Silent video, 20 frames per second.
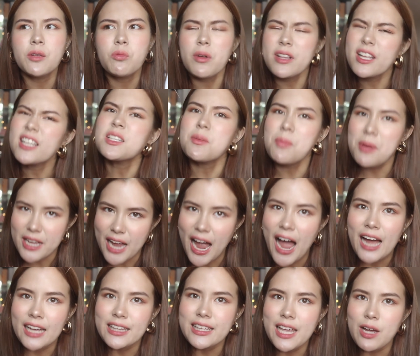ว่าน่าจะเป็นค
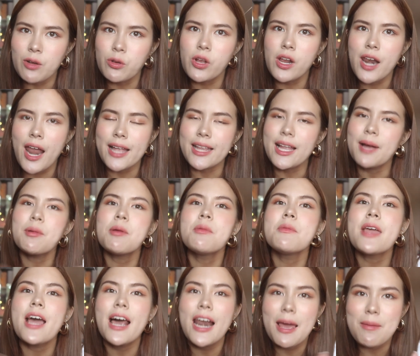รั้งเดียวด้วยแหละถ้าไม่
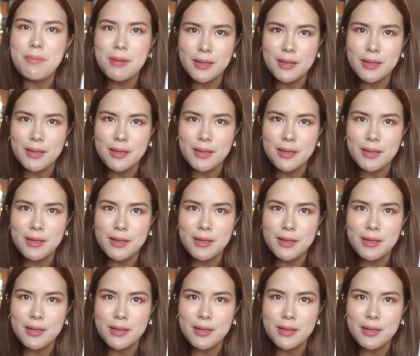มีอะไร